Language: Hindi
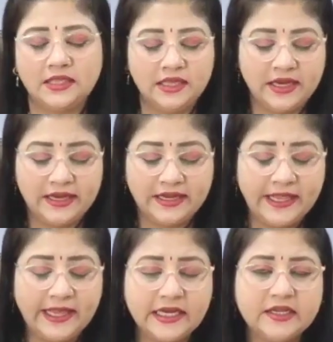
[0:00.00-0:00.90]
आते रहेंगे
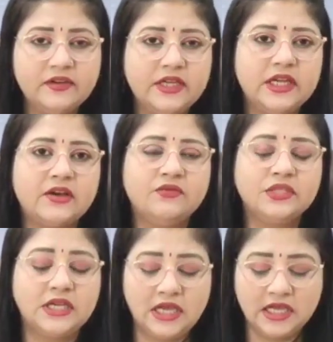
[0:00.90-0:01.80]
नेगेटिविटी
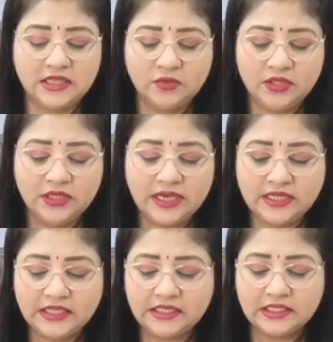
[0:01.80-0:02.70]
काफ़ी ज़्यादा आती हुई
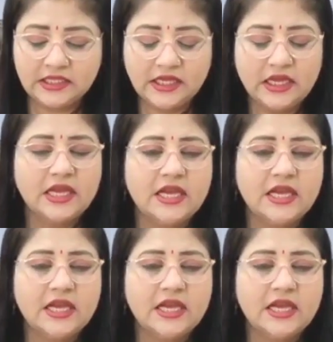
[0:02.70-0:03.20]
दिखाई दे सकती है